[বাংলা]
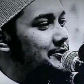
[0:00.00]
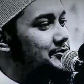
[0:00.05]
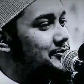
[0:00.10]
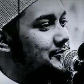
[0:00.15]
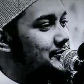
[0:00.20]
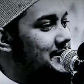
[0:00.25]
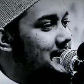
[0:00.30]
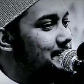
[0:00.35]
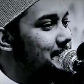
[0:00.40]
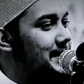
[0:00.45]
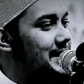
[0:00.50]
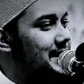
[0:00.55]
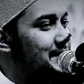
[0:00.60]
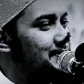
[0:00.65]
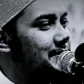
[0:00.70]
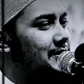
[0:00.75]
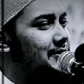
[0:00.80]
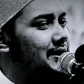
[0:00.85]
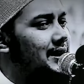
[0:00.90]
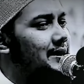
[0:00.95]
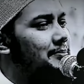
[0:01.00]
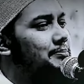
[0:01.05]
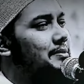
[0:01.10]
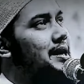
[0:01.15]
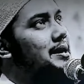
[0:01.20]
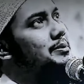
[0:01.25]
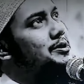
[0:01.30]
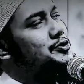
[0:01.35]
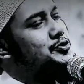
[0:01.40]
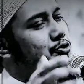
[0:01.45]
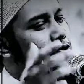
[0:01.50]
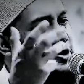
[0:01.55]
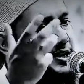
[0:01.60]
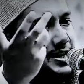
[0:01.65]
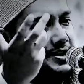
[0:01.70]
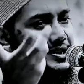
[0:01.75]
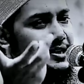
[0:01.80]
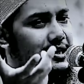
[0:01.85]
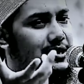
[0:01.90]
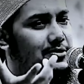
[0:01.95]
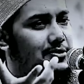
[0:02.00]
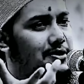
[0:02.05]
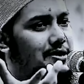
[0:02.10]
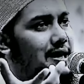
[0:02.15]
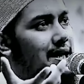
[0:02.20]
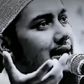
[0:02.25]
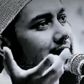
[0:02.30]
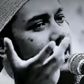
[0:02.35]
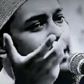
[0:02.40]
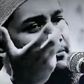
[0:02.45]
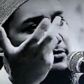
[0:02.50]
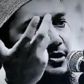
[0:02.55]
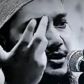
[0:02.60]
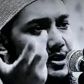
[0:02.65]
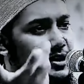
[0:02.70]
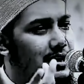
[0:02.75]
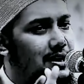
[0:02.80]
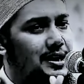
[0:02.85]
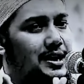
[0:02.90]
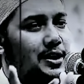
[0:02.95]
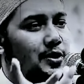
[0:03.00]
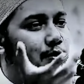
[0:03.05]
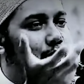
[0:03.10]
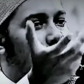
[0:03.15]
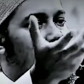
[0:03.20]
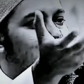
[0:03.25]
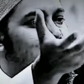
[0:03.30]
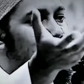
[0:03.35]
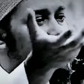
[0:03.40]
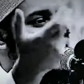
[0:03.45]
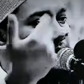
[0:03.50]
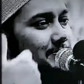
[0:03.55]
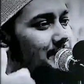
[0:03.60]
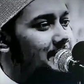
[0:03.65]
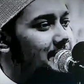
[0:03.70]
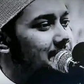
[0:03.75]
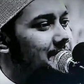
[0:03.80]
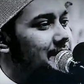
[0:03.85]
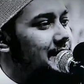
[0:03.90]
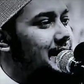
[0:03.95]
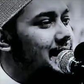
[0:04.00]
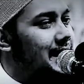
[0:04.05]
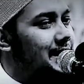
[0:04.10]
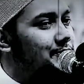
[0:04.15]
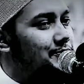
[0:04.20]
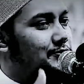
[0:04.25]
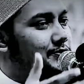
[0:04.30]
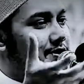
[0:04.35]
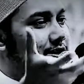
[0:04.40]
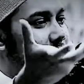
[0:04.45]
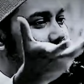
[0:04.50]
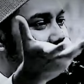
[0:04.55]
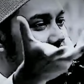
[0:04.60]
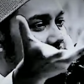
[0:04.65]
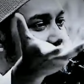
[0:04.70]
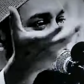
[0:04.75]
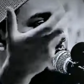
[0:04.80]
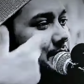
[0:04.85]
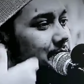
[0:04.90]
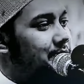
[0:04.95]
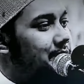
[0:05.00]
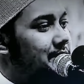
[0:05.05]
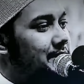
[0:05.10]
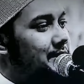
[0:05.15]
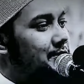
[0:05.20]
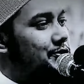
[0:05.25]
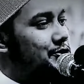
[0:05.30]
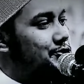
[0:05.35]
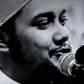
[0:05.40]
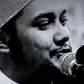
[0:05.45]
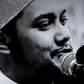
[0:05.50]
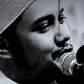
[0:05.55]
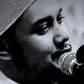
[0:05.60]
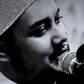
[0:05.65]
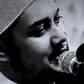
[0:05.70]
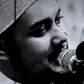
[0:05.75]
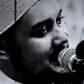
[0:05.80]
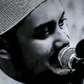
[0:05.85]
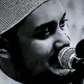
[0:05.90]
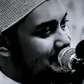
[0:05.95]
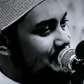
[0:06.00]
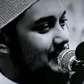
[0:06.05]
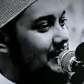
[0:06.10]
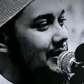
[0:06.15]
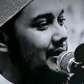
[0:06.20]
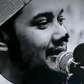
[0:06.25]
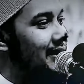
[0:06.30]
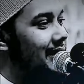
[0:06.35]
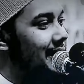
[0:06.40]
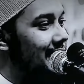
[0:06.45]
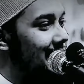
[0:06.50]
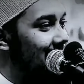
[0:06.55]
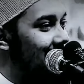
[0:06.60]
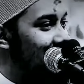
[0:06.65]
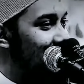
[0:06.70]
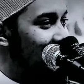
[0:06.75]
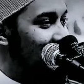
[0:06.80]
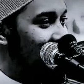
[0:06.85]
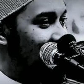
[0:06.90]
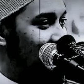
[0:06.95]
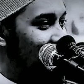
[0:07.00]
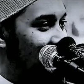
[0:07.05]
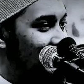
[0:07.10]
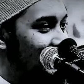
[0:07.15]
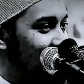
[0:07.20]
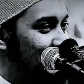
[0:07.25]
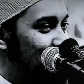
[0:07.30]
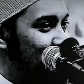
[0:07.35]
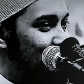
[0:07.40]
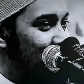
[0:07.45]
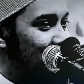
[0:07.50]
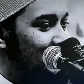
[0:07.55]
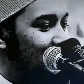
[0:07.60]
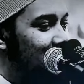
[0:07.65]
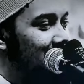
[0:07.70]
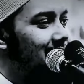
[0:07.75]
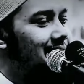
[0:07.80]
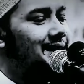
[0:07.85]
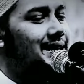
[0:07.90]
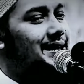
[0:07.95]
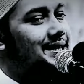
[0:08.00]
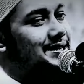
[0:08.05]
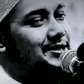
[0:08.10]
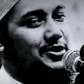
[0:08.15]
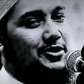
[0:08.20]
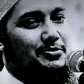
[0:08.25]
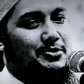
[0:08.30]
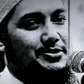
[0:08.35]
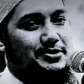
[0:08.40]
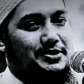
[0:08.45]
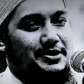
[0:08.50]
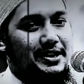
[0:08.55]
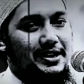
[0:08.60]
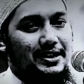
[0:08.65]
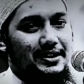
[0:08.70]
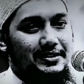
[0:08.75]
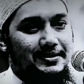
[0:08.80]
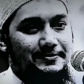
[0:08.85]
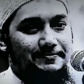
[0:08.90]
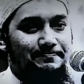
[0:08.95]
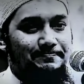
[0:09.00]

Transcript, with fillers: আমরা চোখ দিয়ে পানি বের হয় আবার সুক্রিয়া আদায় করি আলহামদুলিল্লাহ ওই যুগে আমরা এই যুগটা আমরা এইভাবে নষ্ট করি না আলহামদুলিল্লাহ কি একটা অবস্থা